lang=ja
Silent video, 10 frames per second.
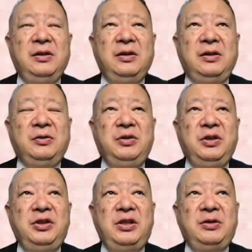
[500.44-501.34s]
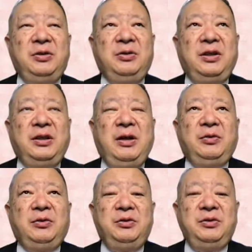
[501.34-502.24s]
えー、軍事施設というかな、あの
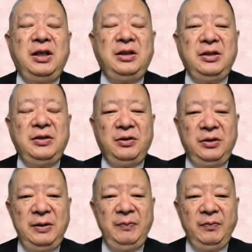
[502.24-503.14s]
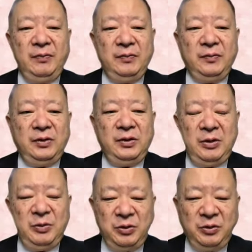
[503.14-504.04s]
軍団ですよね。で、
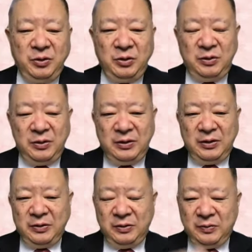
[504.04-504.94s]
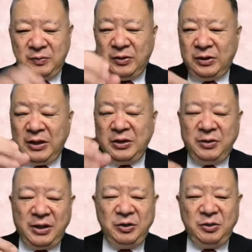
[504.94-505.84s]
その大将
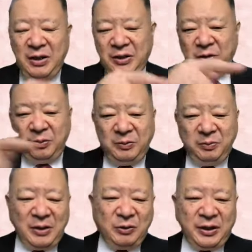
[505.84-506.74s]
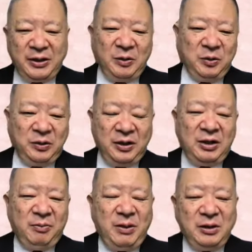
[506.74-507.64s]
がいる周りを幕で囲ったか
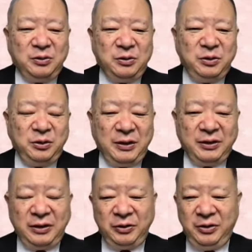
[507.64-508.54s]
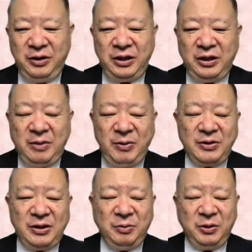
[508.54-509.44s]
ら幕府と言われたというね、聞いてます
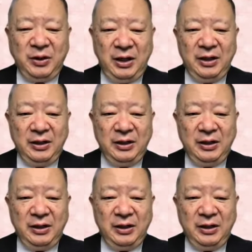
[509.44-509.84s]
けども。はい、